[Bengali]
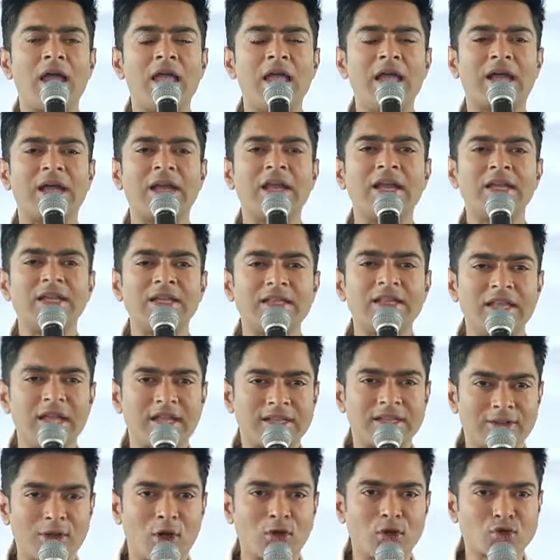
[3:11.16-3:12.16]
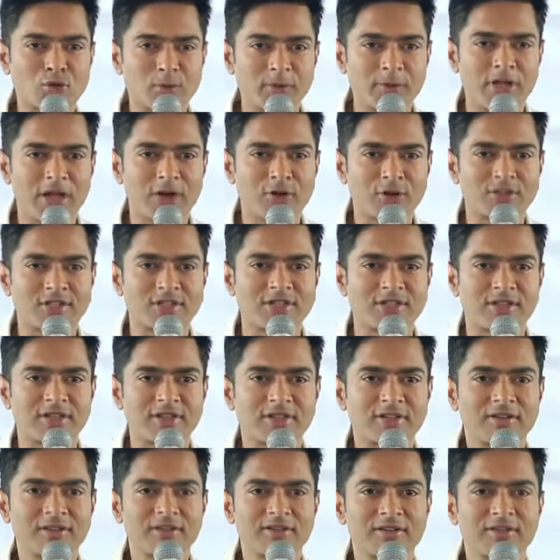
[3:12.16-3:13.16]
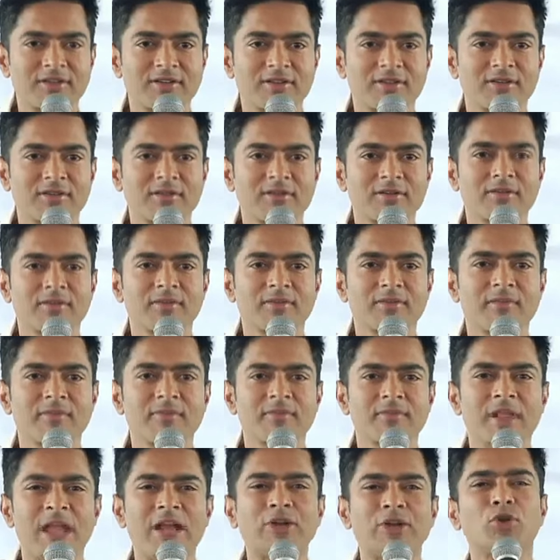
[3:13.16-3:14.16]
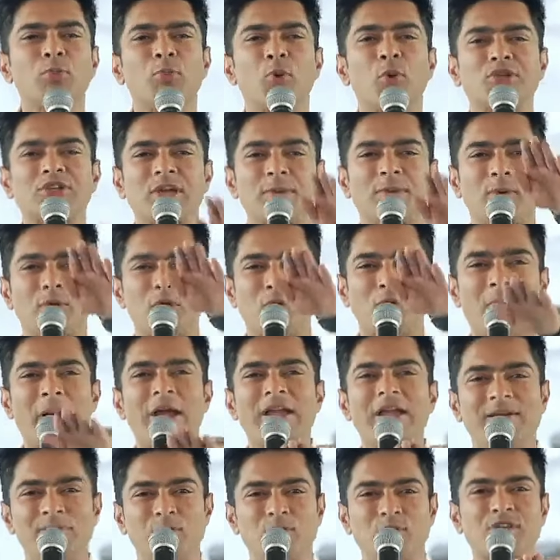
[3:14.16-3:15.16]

এখানে কি দেখতে অসুবিধা হচ্ছে একটু বসে পড়ো ভাই